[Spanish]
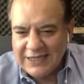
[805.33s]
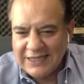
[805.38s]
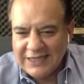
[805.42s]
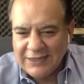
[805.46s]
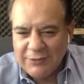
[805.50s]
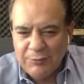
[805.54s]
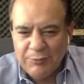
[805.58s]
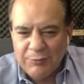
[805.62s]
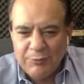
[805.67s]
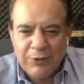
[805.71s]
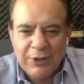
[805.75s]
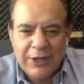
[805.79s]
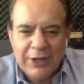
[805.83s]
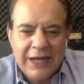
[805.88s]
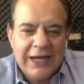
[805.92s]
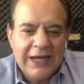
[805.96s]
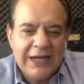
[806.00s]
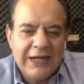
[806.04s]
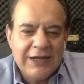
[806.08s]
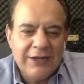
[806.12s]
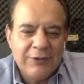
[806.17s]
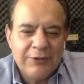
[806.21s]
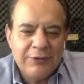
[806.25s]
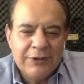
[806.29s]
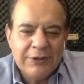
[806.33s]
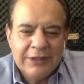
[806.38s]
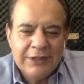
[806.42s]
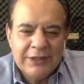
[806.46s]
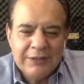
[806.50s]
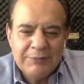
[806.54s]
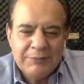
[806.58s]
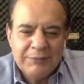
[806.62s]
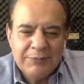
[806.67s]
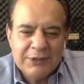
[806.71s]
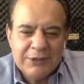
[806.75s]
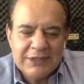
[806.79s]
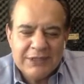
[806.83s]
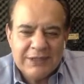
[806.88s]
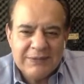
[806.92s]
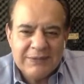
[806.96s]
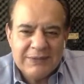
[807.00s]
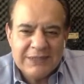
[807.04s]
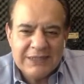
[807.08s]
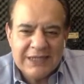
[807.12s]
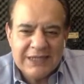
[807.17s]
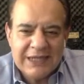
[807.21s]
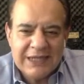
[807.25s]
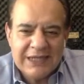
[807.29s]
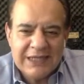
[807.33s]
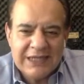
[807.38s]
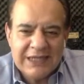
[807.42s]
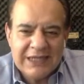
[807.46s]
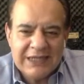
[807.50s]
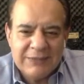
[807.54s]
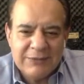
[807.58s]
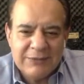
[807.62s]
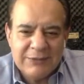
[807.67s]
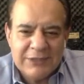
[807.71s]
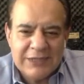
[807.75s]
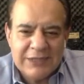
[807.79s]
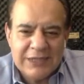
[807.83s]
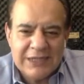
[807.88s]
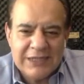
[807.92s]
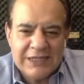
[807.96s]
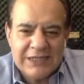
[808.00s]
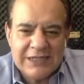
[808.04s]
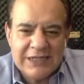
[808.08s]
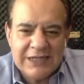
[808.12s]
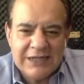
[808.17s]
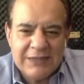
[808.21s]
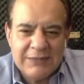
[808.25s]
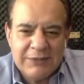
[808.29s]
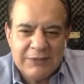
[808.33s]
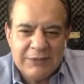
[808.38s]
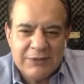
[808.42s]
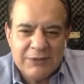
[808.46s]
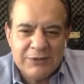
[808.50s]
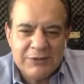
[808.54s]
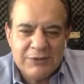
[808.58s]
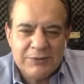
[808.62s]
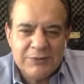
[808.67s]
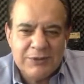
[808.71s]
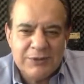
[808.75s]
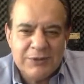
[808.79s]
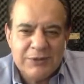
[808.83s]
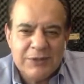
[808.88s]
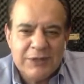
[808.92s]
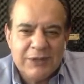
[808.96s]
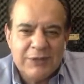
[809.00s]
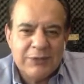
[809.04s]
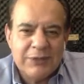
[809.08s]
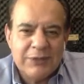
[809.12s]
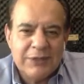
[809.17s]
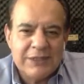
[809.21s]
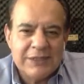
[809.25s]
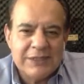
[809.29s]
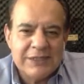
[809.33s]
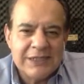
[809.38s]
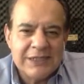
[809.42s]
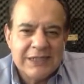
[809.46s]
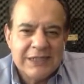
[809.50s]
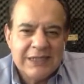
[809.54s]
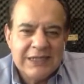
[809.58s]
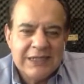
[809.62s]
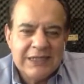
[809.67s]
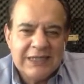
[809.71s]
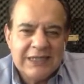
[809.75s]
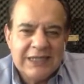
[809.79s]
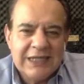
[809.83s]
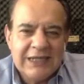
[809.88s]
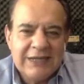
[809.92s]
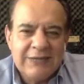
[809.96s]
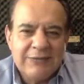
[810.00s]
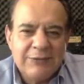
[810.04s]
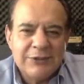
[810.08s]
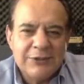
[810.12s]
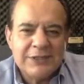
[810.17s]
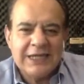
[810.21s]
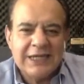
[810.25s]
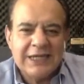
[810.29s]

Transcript: de humor agrio. Pero ¿sabes qué tenemos que hacer, amigos opcionautas? Tenemos